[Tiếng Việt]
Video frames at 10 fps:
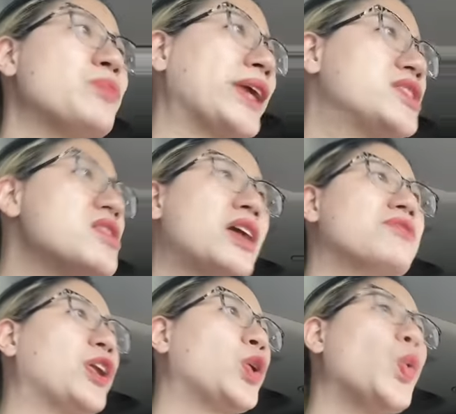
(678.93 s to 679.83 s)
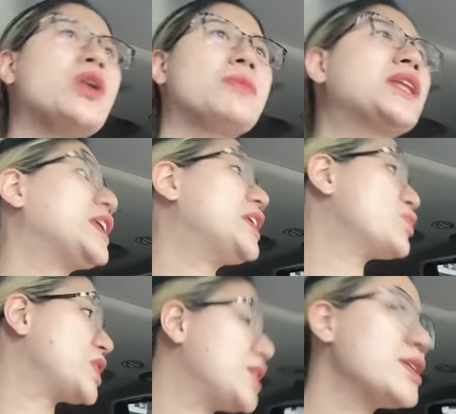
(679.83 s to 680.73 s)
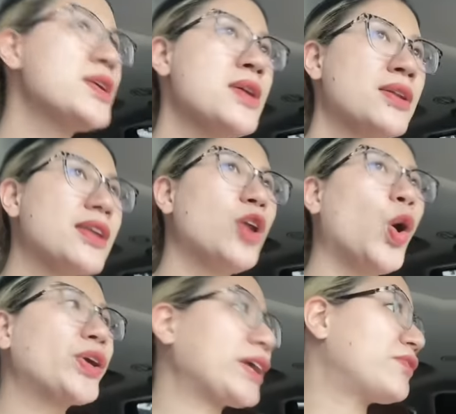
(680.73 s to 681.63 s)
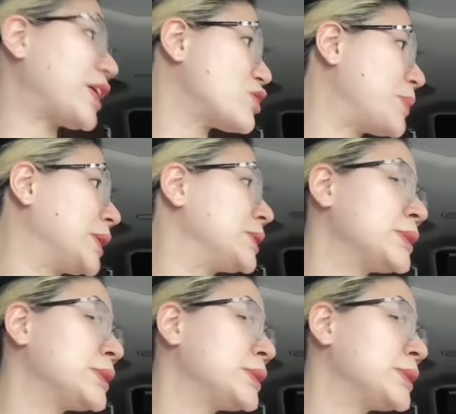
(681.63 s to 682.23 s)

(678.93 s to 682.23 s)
Chúng mày chưa cần phải nỗ lực bất kỳ điều gì để lôi khách về cho mình.